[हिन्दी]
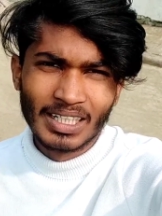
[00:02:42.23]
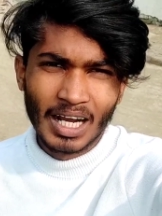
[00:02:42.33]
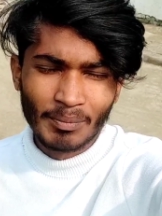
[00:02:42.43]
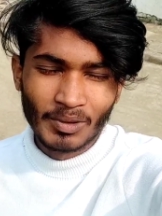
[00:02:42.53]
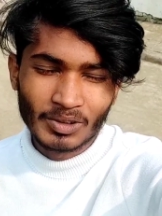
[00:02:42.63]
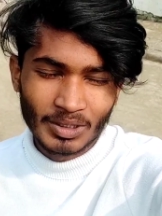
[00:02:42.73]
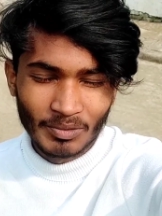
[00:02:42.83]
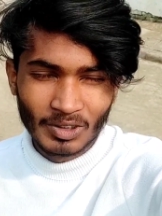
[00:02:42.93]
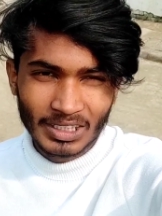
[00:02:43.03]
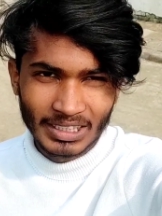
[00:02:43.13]
आप लोग
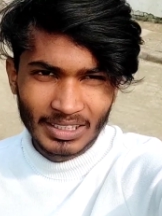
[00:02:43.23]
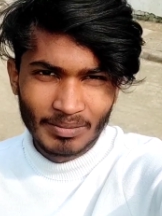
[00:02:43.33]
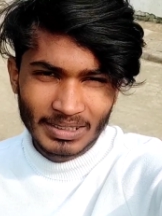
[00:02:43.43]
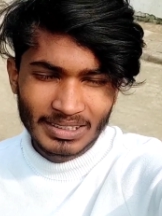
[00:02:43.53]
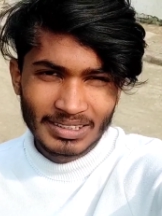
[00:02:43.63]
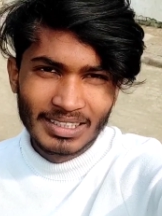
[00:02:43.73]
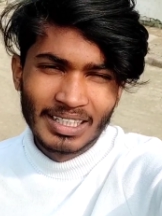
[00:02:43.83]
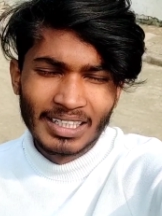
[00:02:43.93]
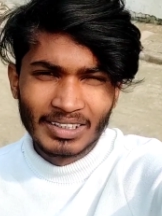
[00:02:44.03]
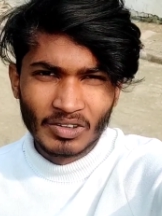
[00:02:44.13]
सपोर्ट करिए बस
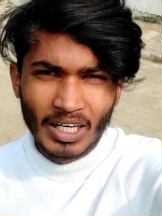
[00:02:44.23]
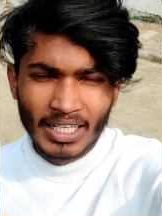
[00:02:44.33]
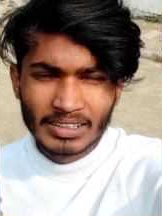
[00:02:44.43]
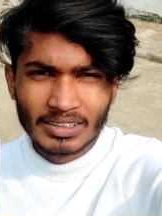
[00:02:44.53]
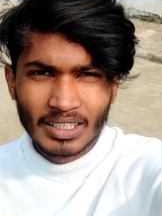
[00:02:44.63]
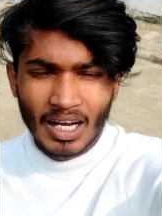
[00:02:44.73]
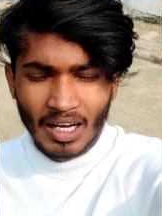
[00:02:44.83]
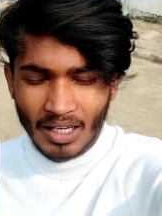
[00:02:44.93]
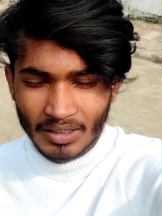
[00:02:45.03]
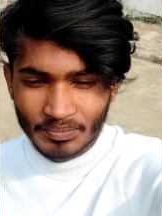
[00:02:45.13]
तो गाइज
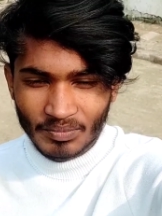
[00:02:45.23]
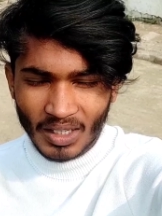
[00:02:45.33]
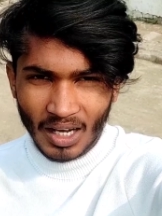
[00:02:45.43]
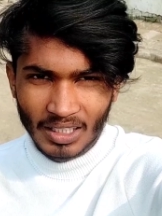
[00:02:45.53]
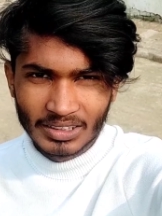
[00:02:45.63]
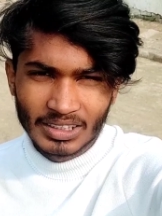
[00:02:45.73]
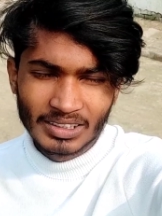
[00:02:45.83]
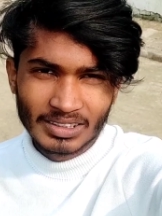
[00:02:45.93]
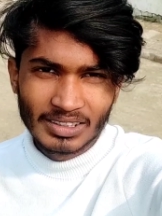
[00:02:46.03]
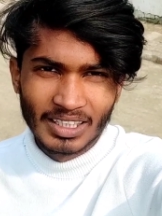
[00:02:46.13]
आज
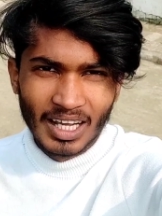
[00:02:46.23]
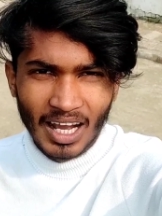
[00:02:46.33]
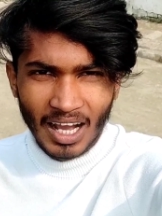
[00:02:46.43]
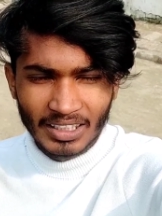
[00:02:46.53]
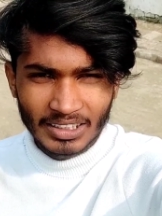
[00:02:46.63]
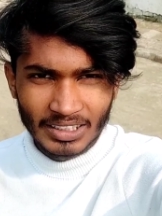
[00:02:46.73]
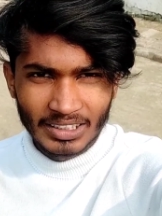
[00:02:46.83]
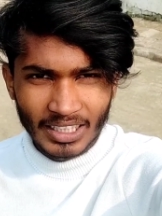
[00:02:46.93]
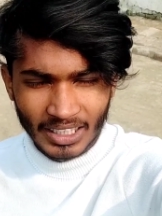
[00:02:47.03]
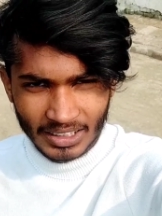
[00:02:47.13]
आज का
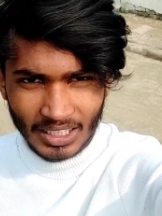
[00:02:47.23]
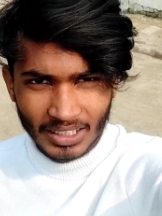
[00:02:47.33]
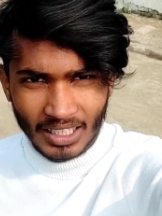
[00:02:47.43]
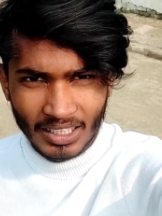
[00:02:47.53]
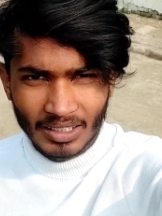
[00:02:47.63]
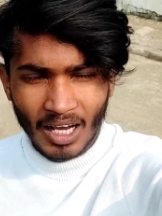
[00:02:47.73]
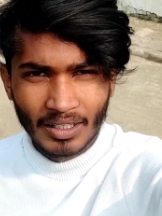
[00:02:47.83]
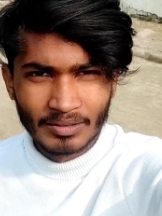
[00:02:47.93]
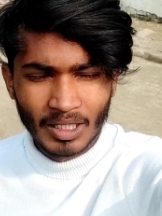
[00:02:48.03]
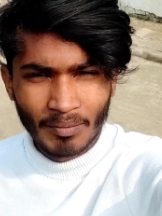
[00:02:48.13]
दिन कैसा जाता है
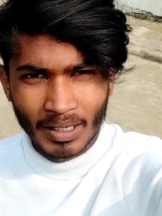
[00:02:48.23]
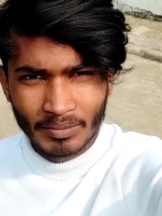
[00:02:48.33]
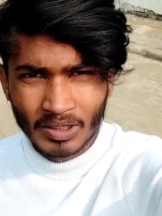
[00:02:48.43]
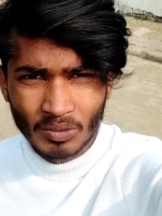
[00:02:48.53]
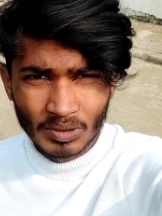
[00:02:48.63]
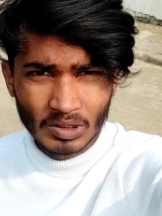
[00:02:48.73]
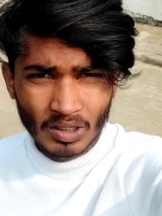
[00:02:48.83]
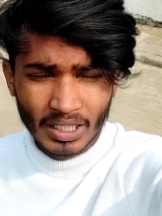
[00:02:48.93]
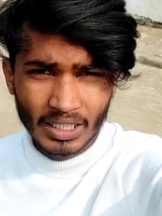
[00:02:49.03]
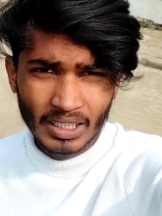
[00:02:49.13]
आज हमारे वीडियो में
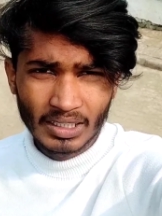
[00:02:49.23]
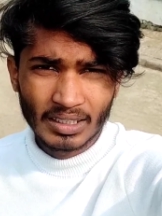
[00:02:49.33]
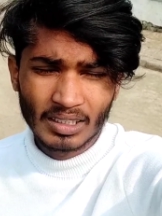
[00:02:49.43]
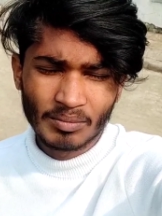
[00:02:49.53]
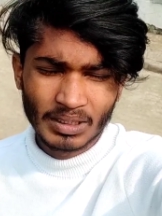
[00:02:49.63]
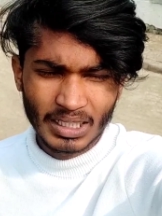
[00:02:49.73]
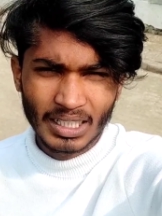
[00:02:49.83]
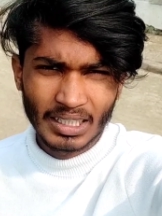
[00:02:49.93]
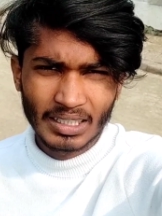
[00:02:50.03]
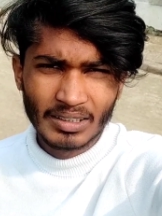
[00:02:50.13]
जरूर है इन तक मज़ा
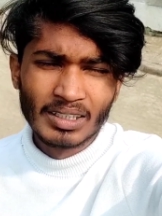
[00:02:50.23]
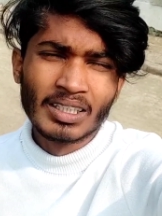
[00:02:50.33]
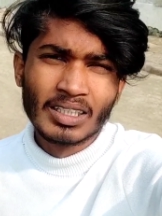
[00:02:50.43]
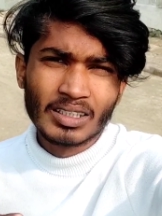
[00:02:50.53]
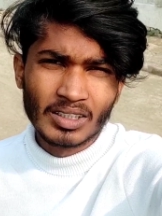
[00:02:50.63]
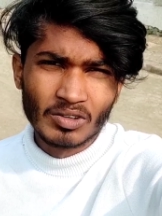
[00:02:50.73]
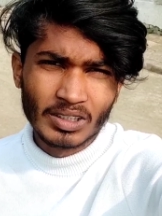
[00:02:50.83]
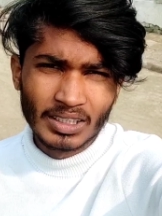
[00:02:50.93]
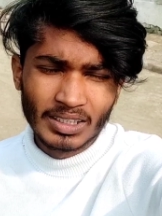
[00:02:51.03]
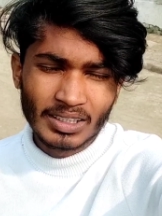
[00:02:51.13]
आएगा क्योंकि